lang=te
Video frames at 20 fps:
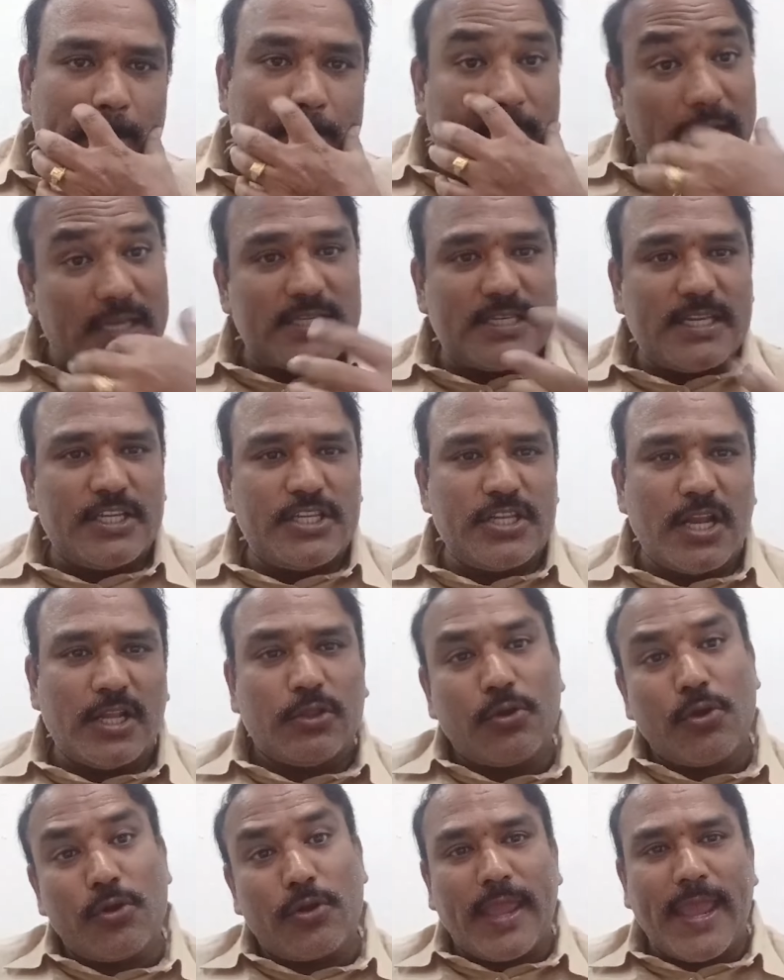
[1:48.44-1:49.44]

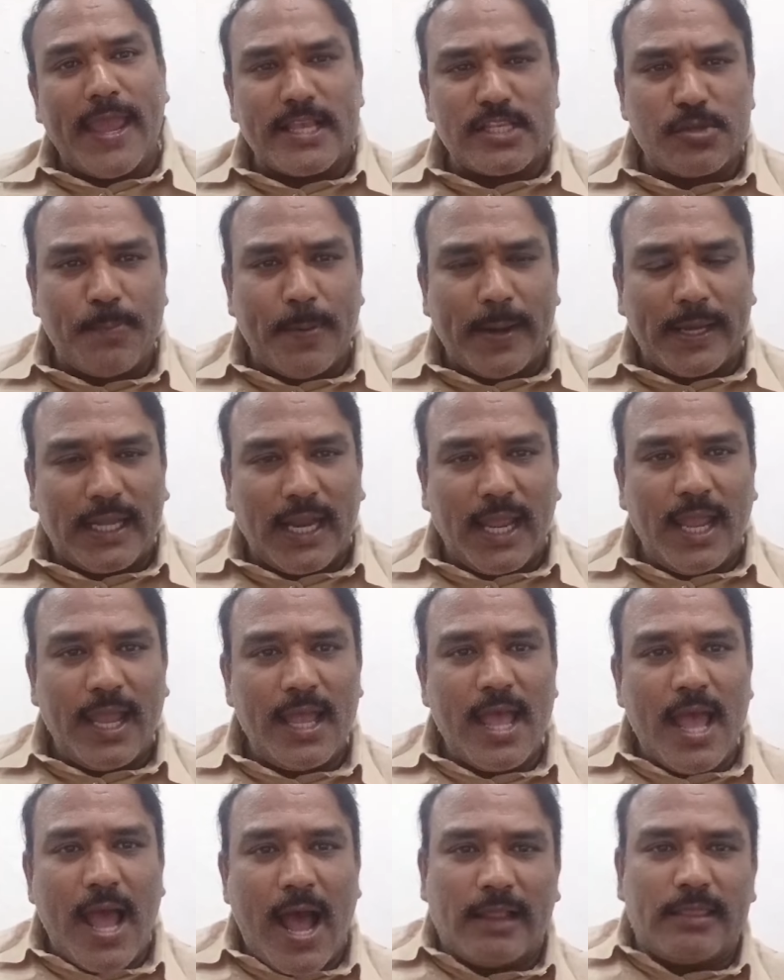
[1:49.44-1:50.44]
ప్రశ్నించినందుకు కేసు పెట్టి
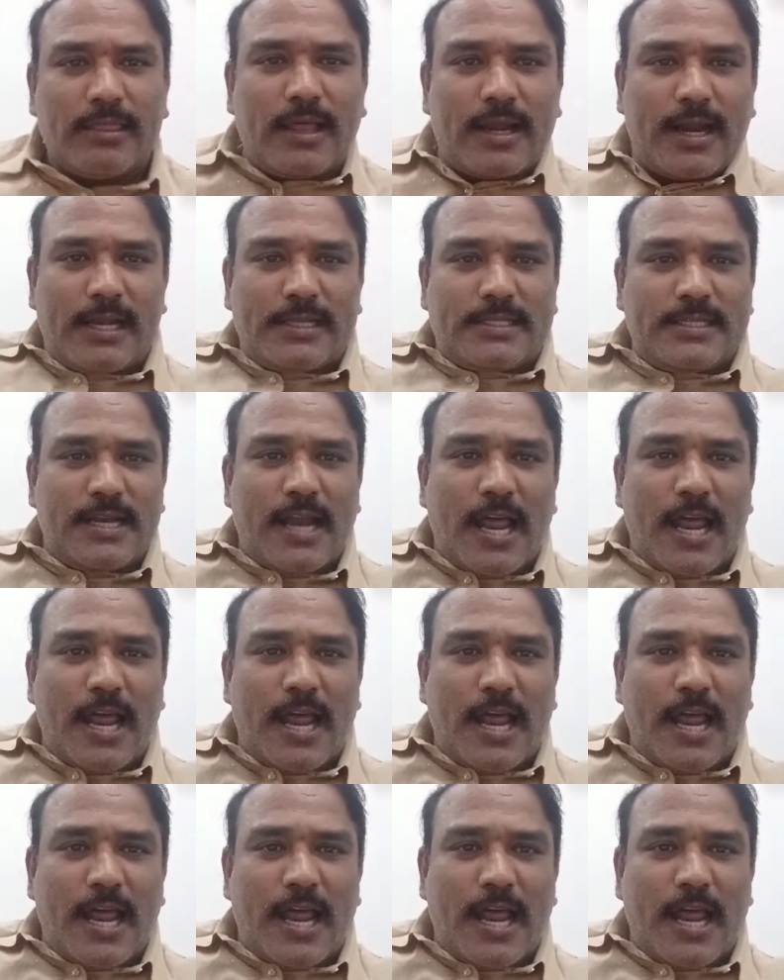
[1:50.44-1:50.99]
అందరు కలిసి